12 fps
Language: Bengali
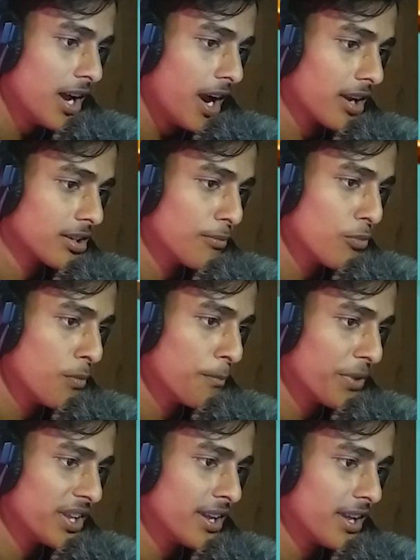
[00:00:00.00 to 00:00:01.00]
আর একটা বোম
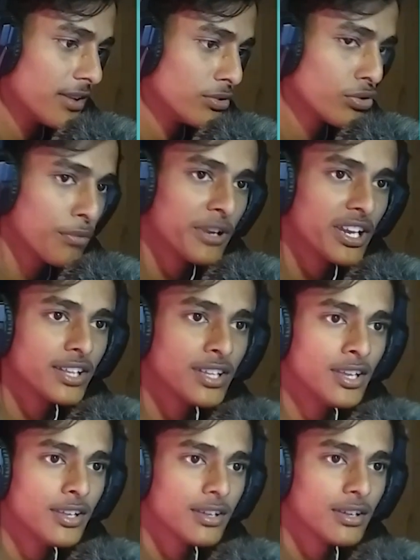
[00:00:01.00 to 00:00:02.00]
পেয়ে যাই এই দুটো মিলিয়ে
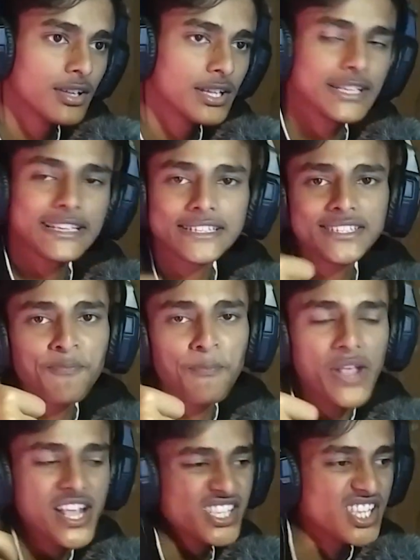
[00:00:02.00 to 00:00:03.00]
দিই ইজি
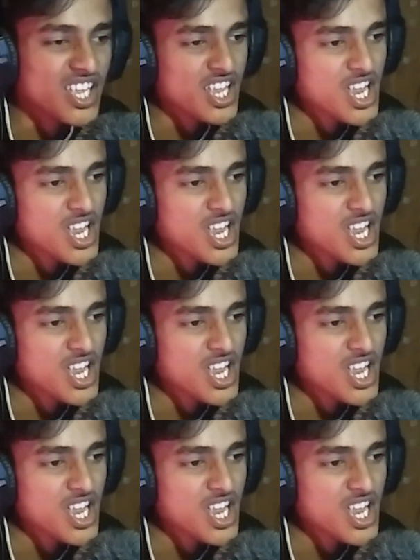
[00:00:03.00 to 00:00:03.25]
পিজি